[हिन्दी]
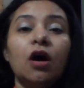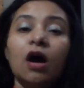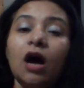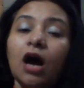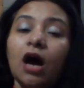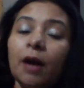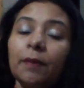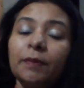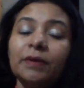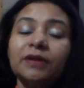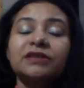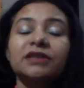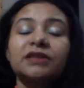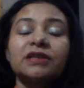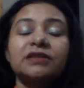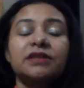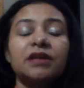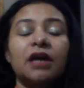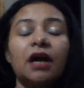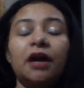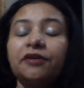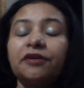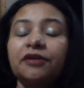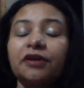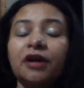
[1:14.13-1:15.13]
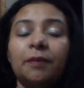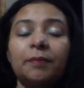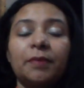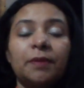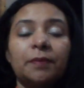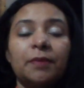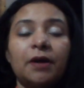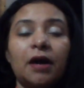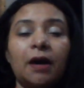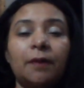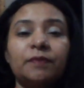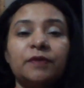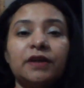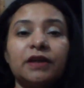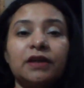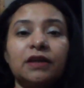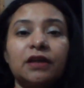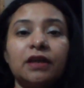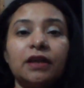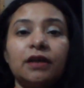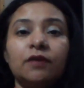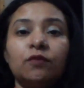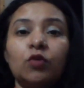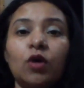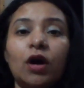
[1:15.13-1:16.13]
हमेशा से हर ड्रामे में आप देख
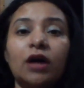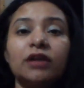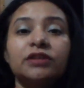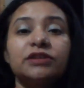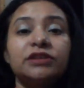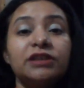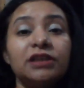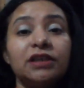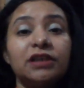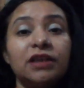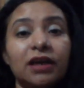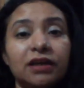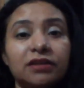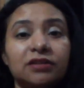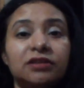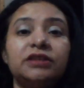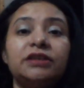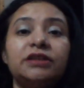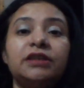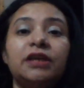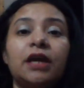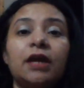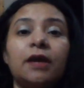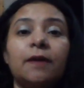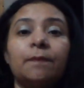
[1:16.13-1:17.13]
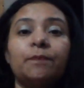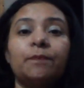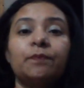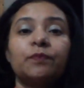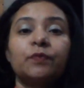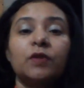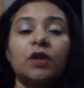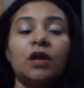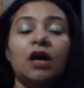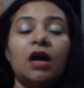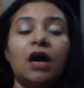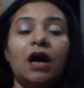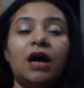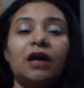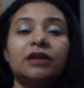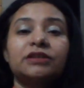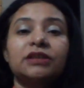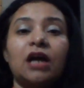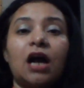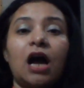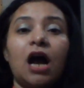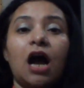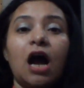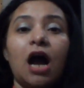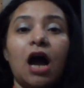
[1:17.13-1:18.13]
रहे हैं वो अच्छी लगती हैं
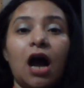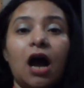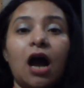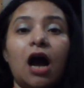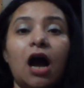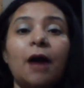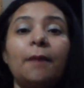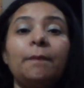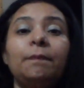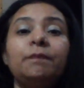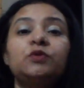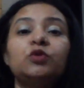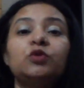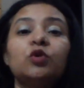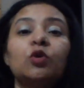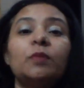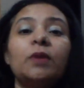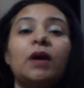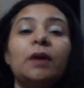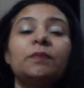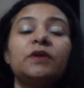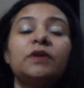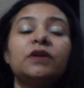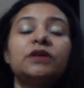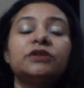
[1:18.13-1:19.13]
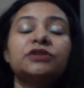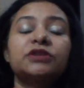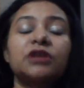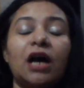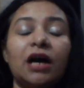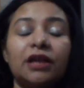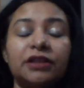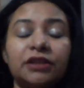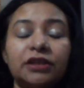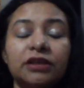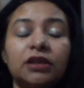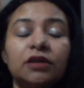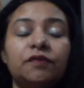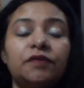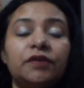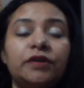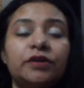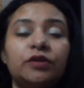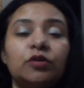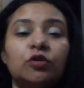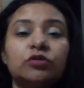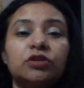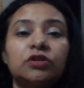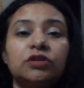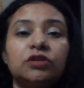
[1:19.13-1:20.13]
अच्छा अब जो मैं हमने शादी की
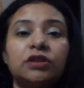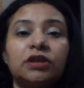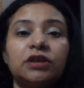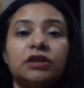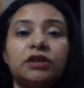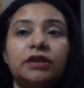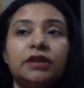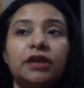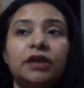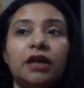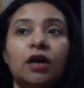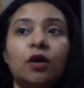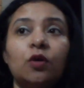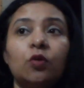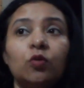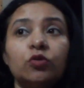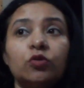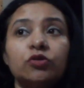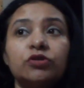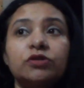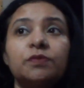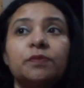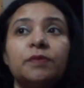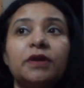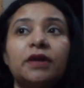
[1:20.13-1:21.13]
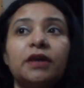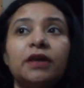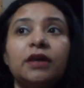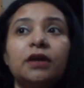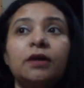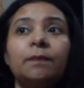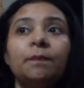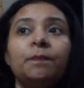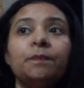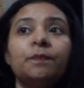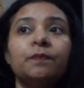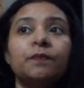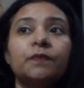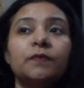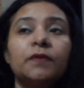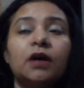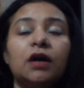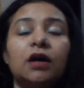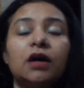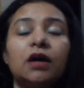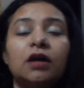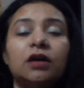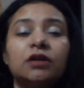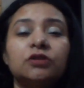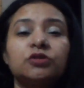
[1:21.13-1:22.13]
वीडियो जो देखी है उसमें
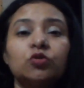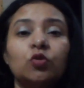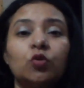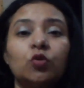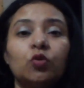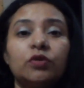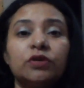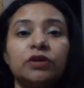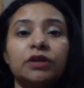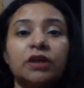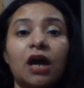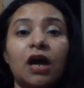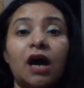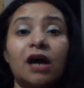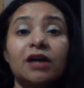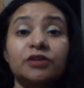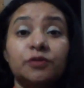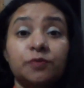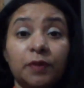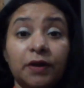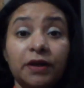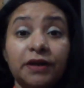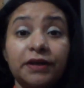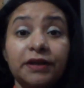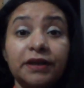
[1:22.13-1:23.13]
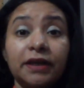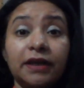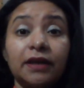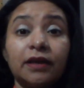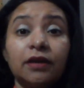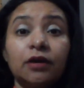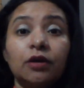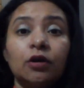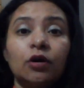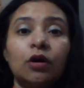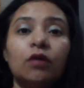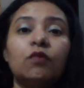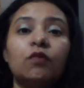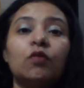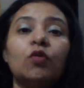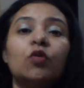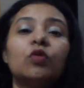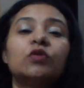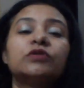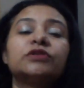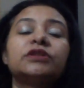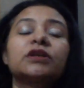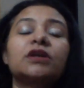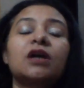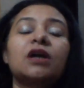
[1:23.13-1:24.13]
जो उनके हस्बैंड हैं वो
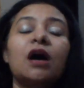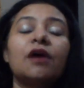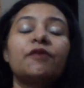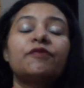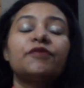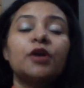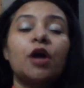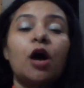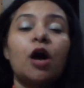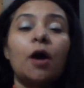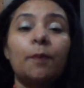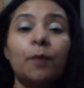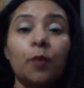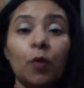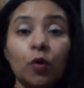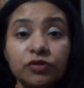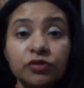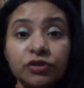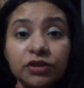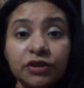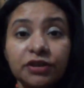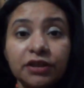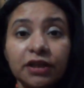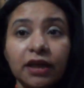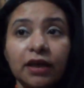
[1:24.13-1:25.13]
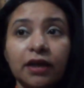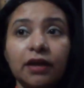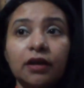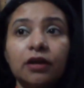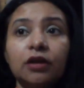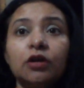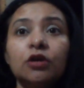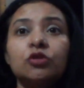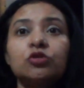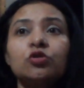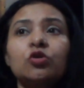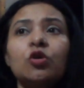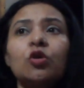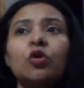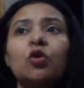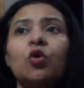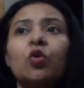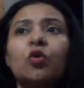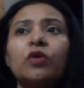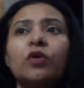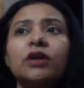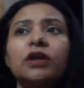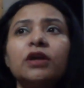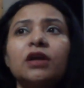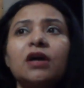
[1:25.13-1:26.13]
उनसे काफ़ी अपोजिट हैं सो so,
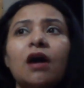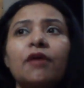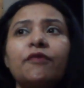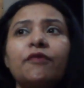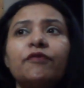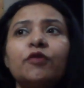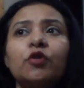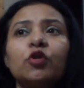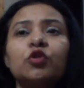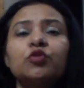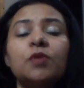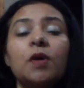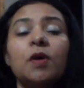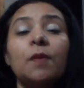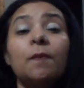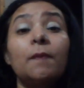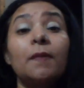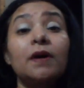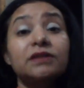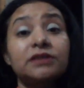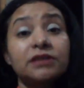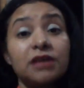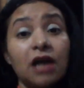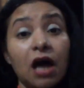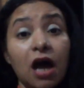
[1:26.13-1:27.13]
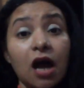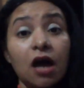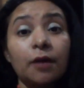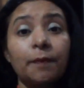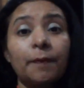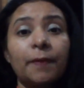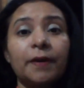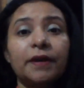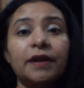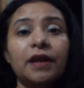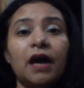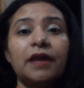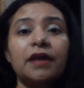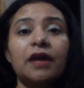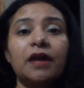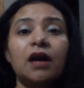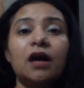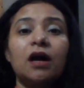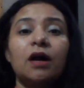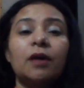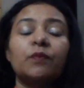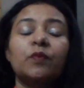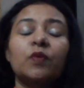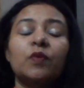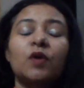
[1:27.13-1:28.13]
लोगों ने काफ़ी उसमें मजाक बनाया
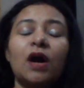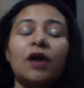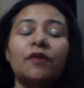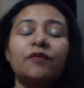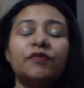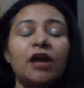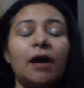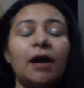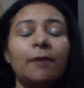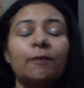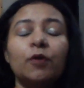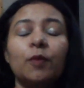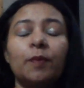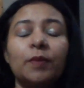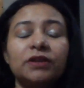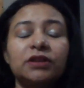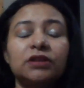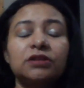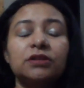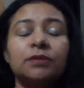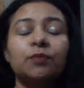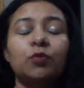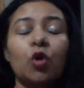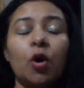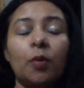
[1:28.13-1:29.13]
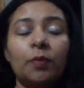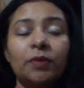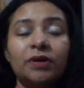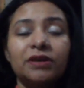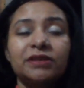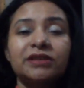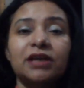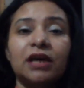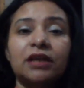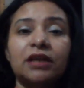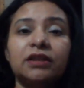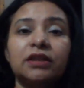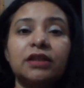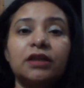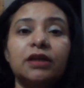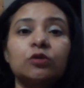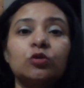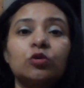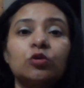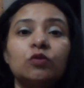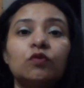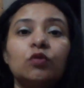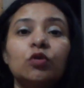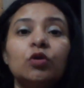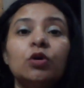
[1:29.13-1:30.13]
काफ़ी आपको पता है जब कमेंट्स आते हैं
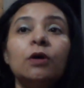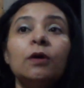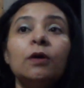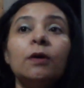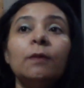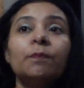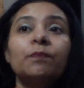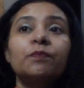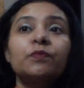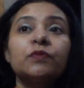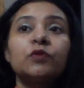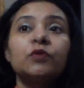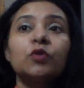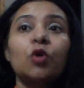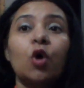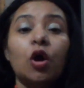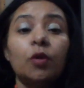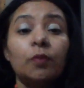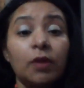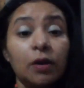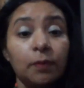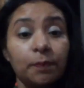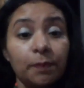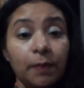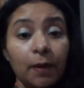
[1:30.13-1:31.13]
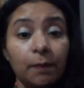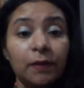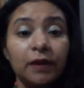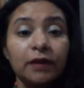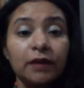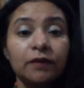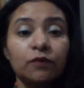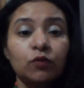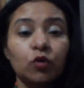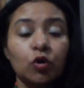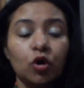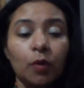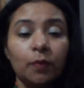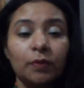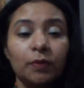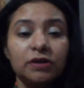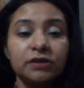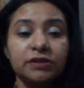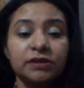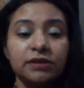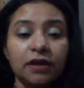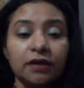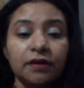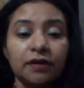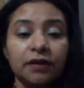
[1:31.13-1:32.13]
तो वो नॉर्मल पब्लिक वो
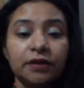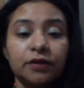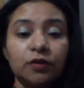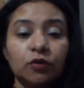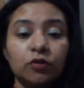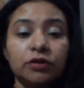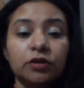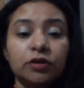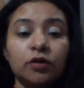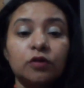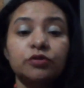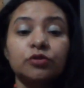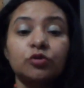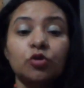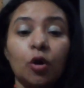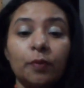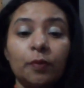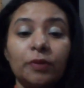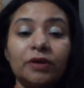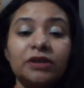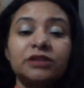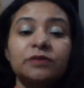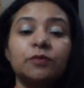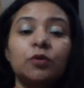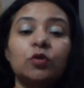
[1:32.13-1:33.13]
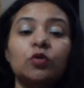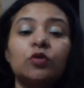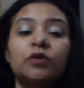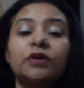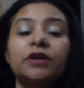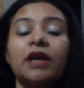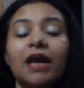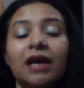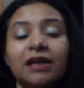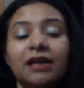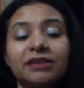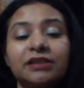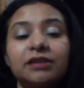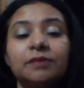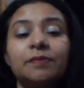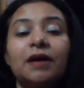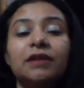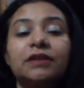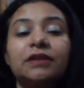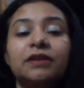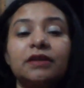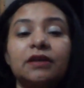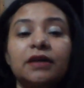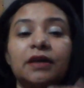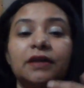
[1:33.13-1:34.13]
कमेंट्स कर रही होती है और उस कमेंट्स में उन्होंने ऐसी
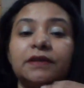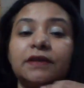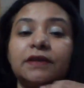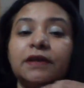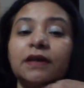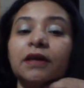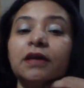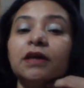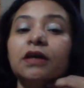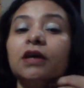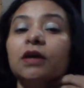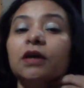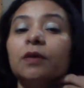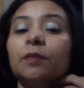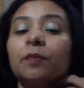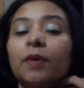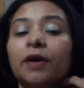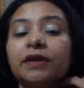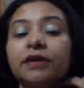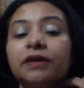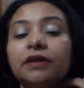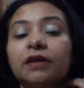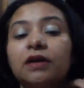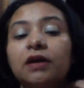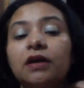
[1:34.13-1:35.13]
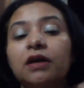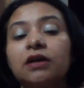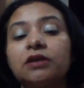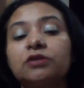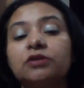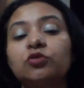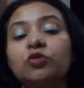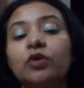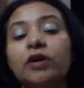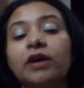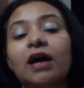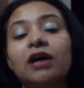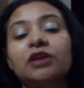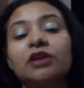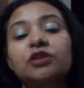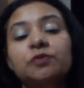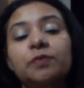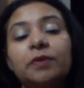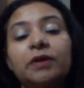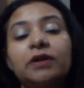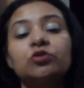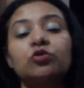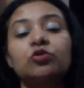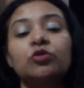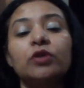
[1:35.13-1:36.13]
बातें कही कि भाई जो है
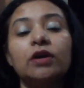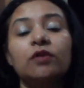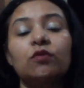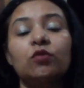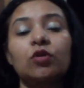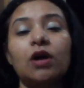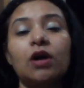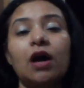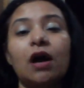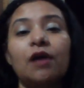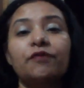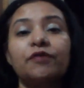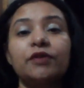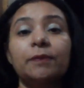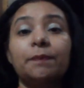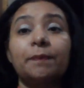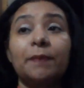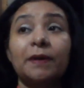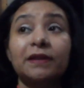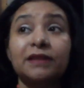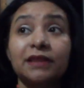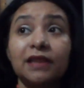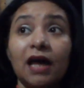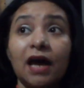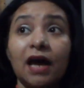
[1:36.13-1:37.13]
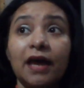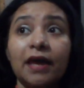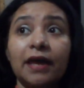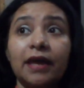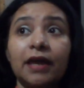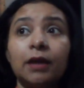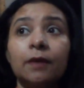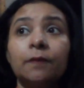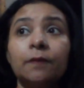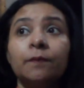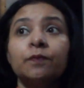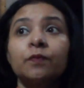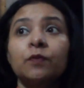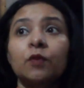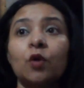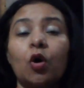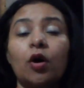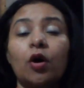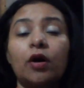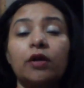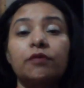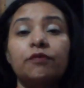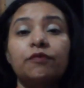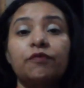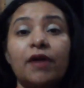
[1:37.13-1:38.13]
हस्बैंड जो है वो काफ़ी पतला है
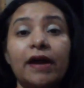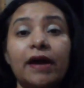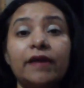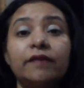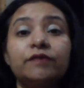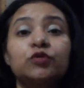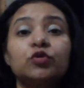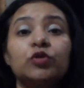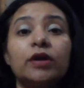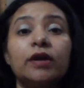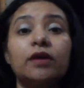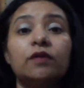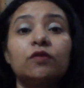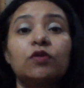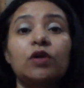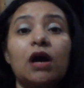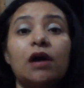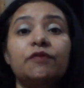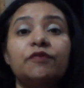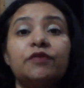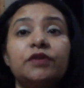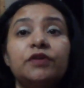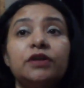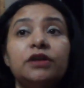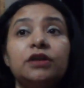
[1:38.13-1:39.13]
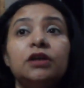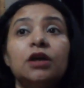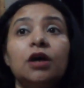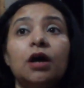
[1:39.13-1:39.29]
और वाइफ जो है काफ़ी